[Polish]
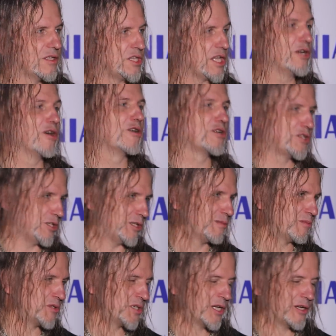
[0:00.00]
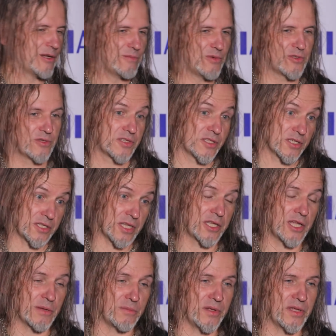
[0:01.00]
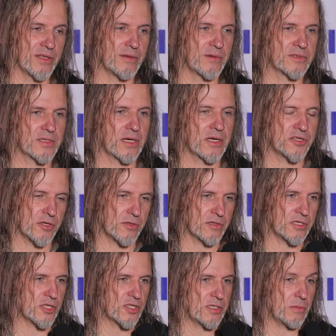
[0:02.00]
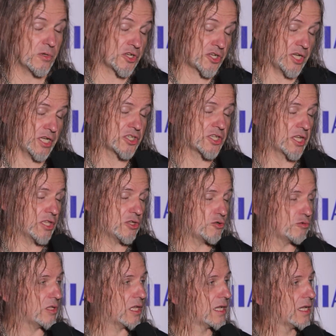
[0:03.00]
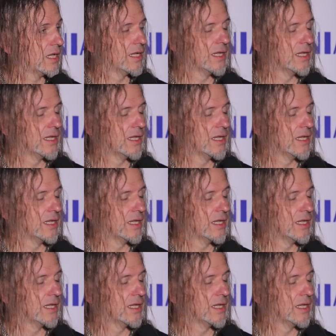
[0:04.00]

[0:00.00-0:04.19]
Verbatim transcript: z jego gościnnym udziałem, bo to jest też takie jakby jedno, ale się, no nie, może się jeszcze kiedyś uda,